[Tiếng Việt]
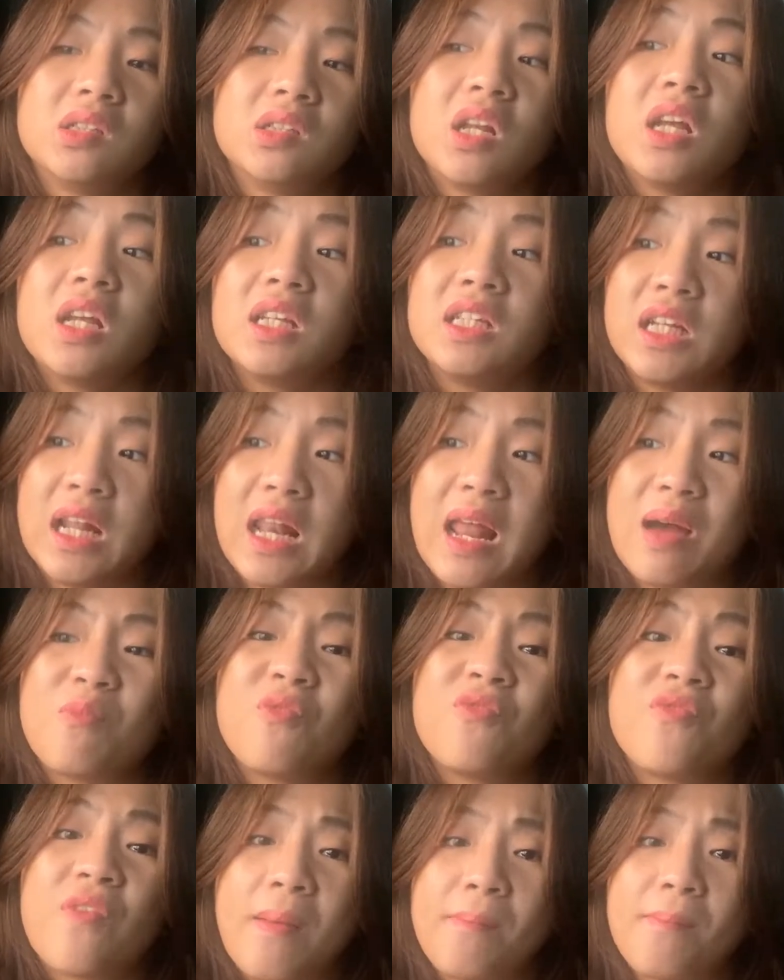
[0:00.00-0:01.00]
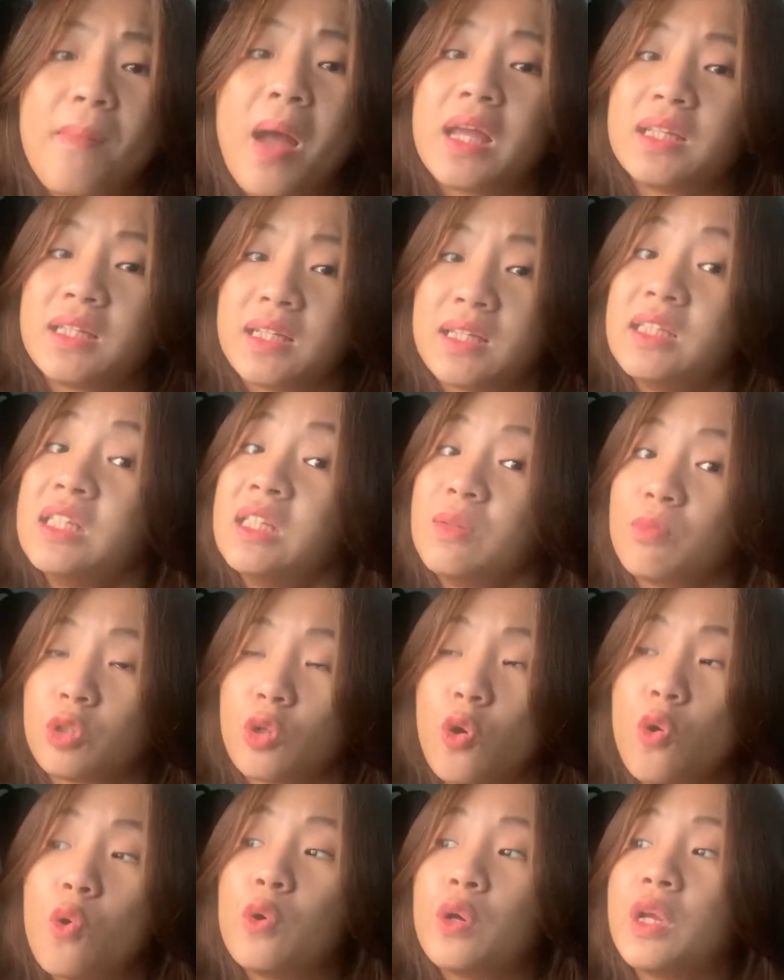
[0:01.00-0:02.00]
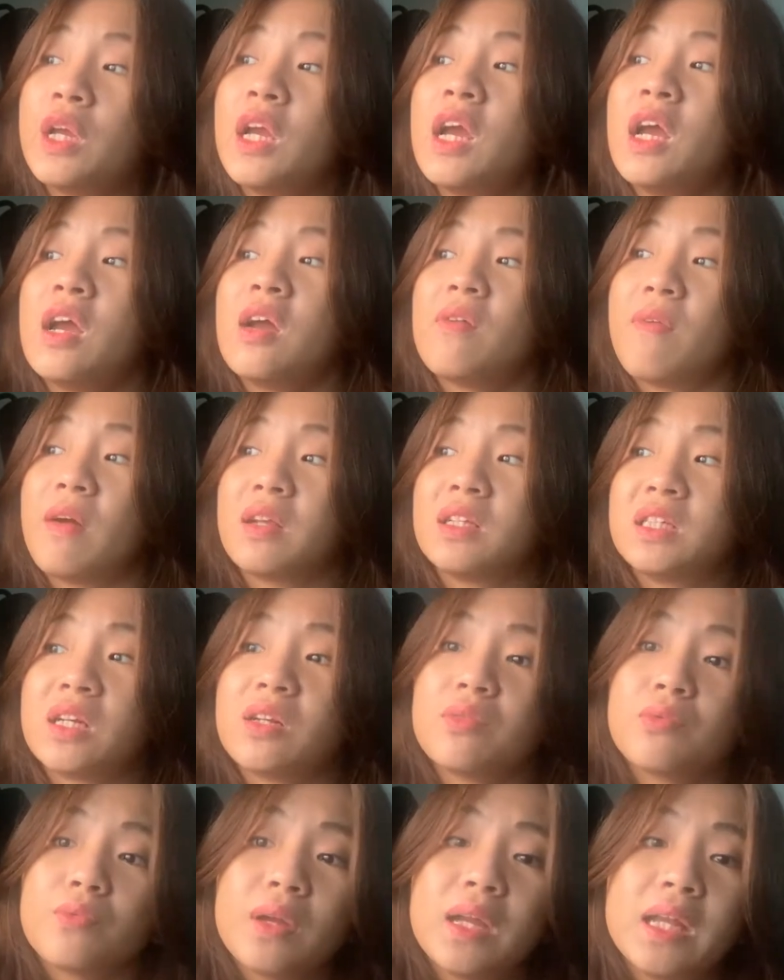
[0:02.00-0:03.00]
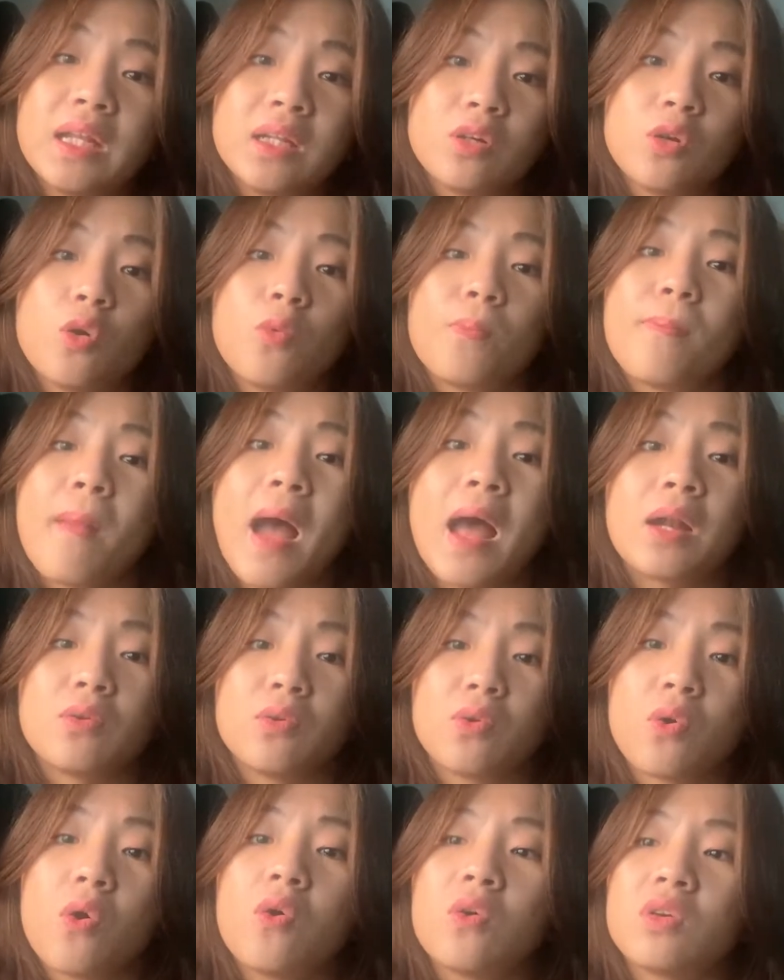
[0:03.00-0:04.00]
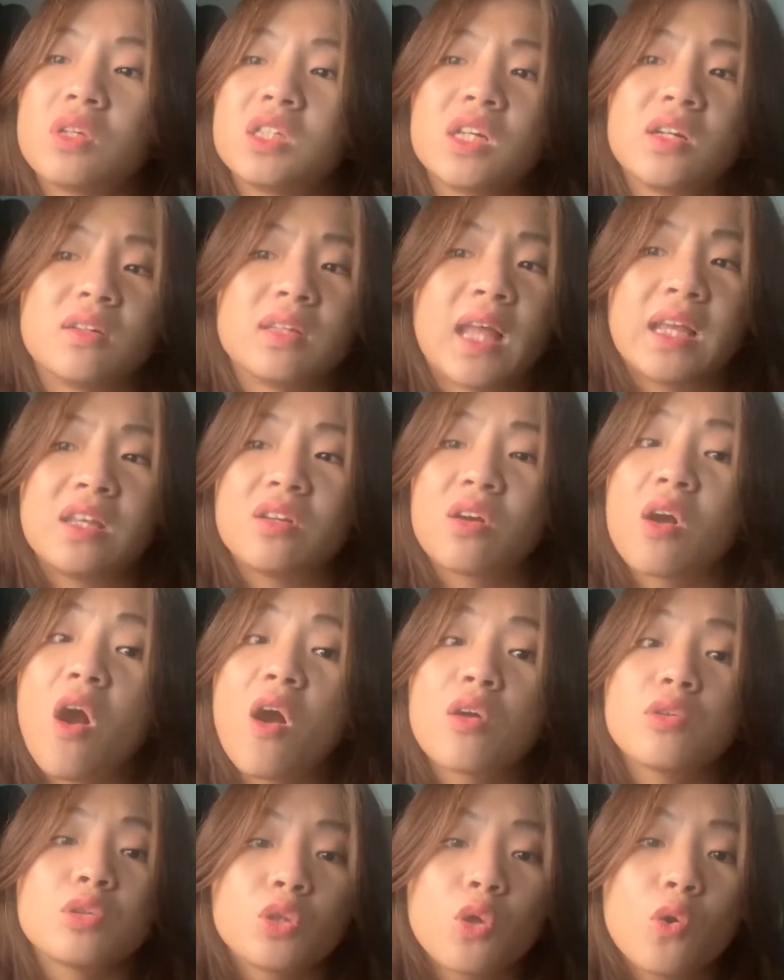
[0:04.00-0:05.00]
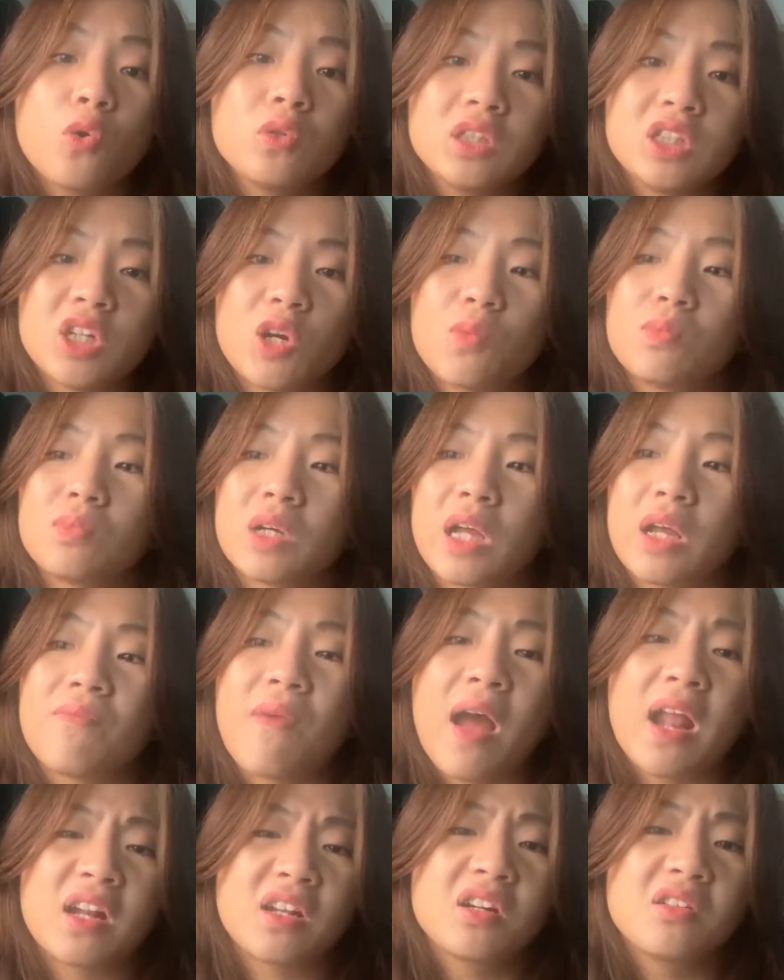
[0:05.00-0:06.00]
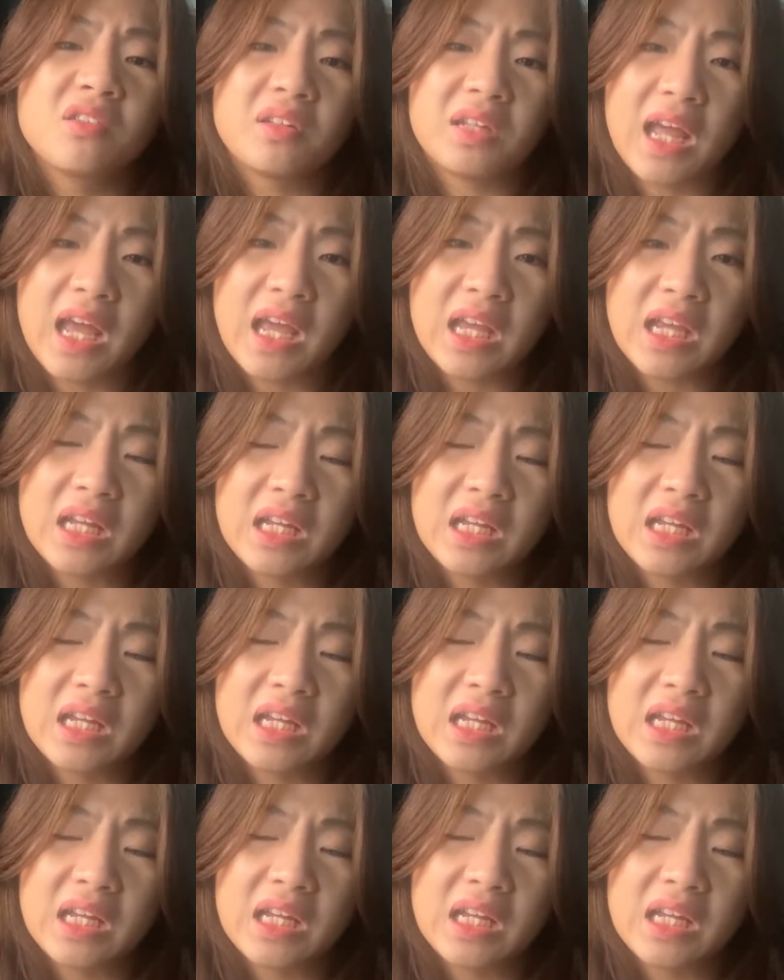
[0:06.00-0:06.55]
đây chỉ là một ván bài chính trị mà thôi và chính Rin cùng bạn của cô trở thành những con tốt trong cái ván cờ này